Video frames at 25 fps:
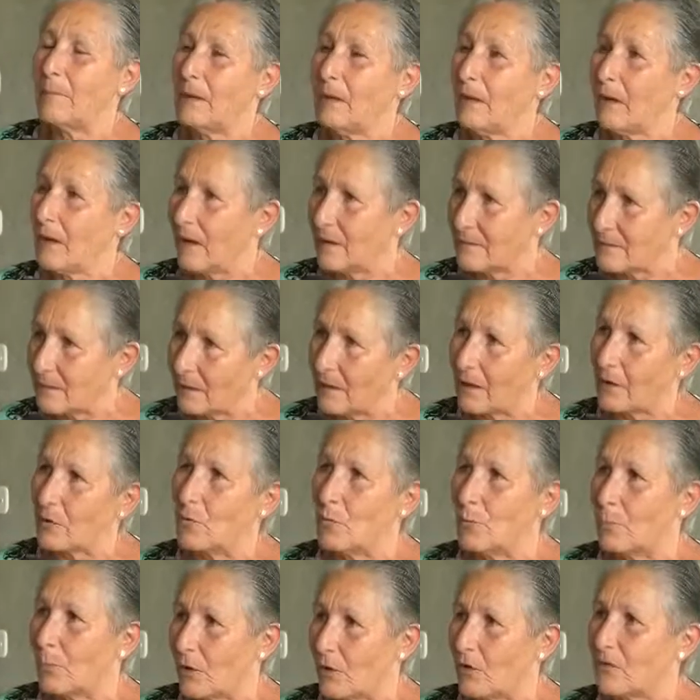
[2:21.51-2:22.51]
mi hija se le
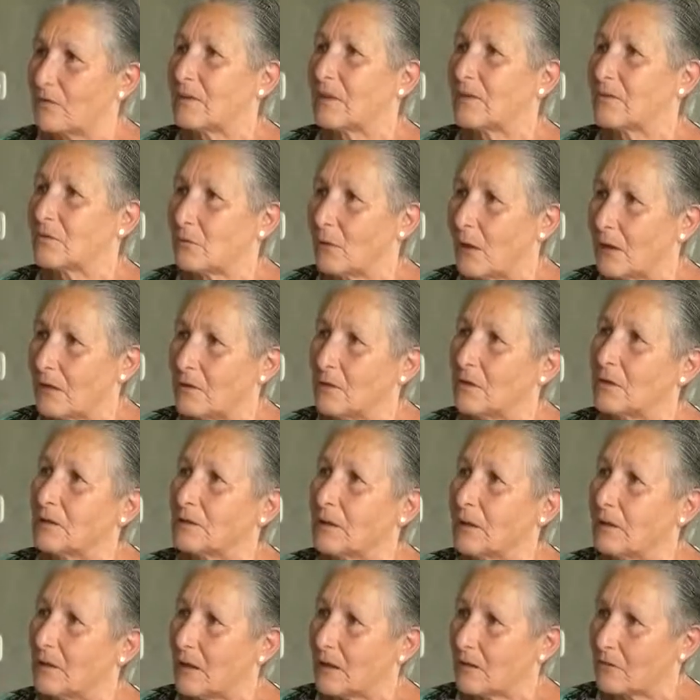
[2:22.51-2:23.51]
cumplió este sueño de
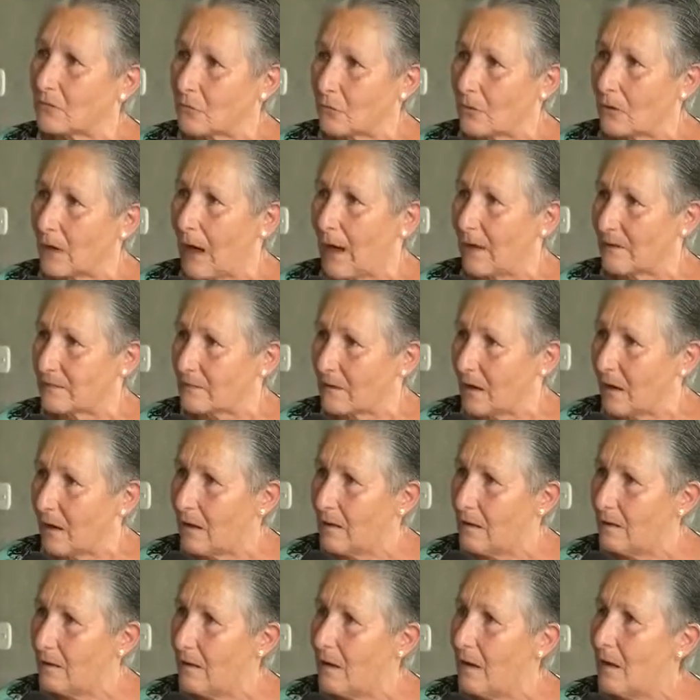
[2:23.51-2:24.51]
tener su casa,
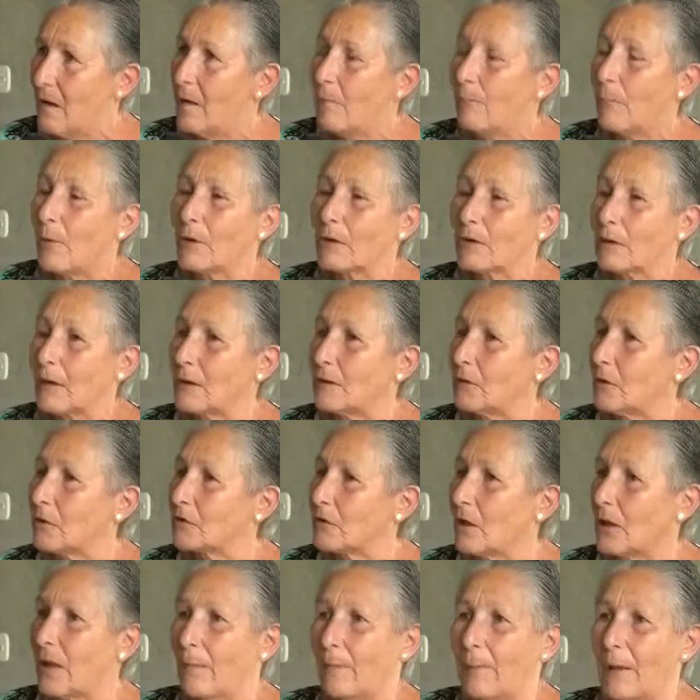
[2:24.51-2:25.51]
porque
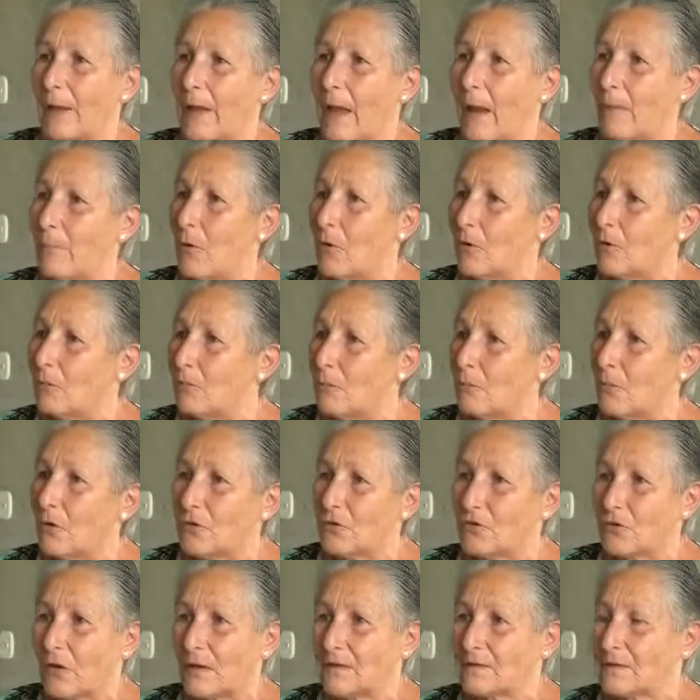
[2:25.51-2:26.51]
nosotros le pedíamos
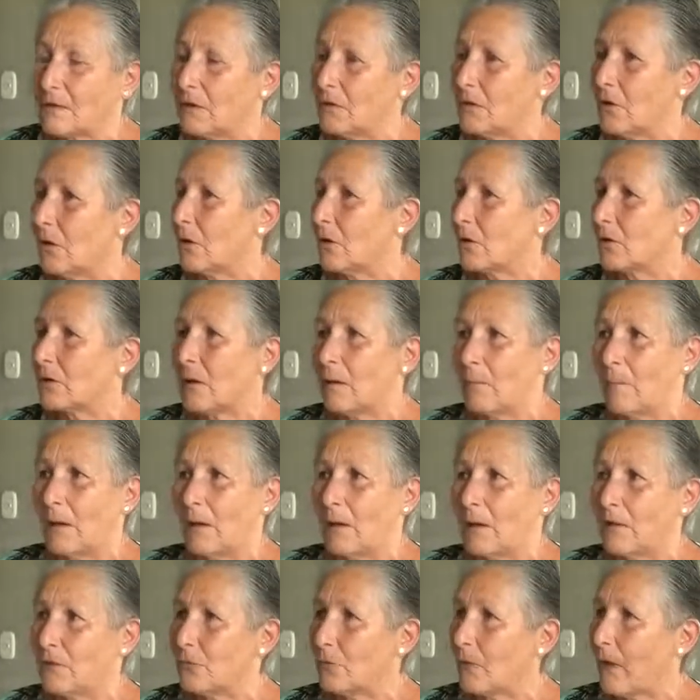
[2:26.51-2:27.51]
mucho al Señor que me
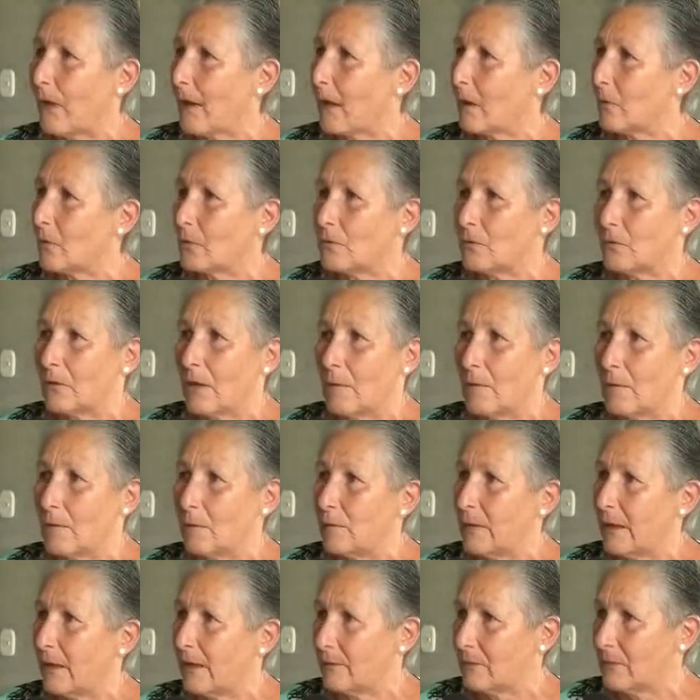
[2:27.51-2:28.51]
le ayudara con una
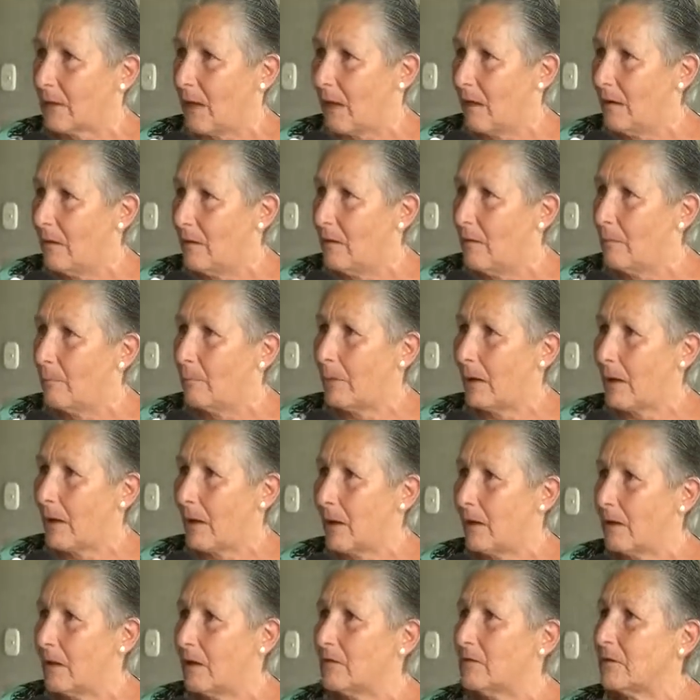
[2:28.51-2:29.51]
vivienda
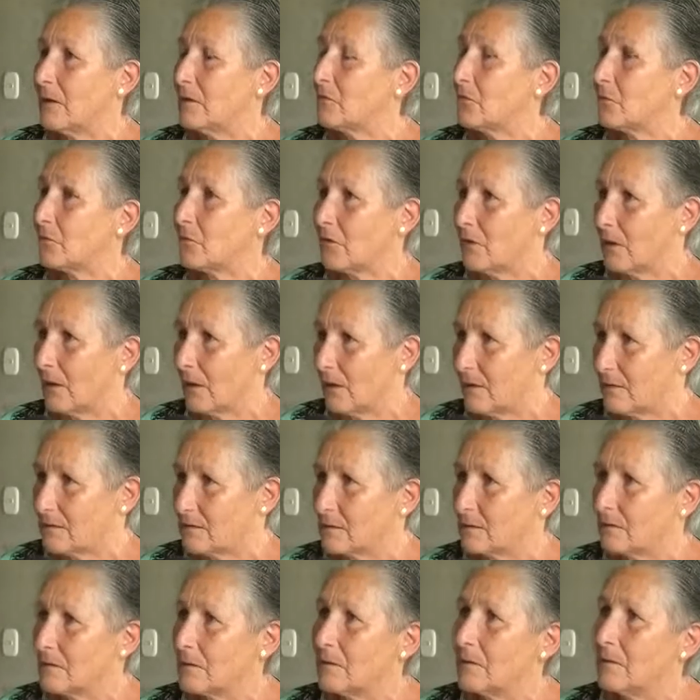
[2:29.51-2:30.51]
para ella y sus
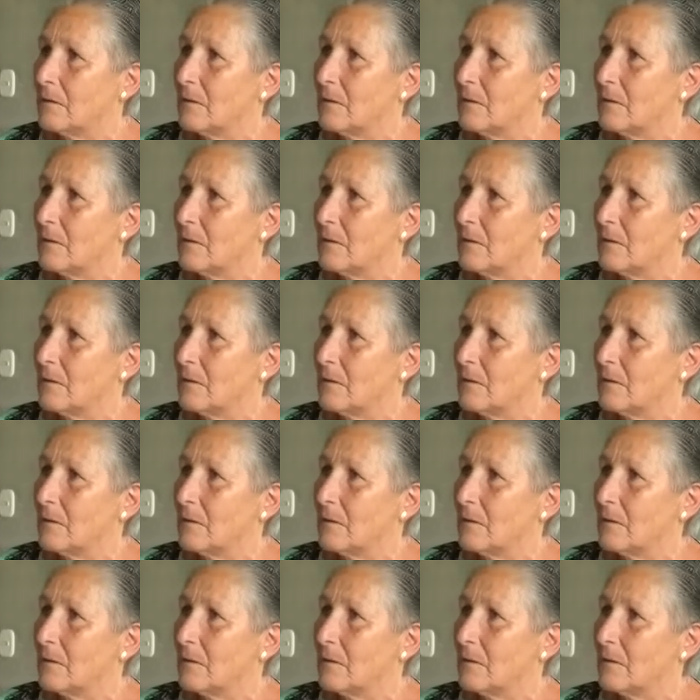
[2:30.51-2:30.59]
hijas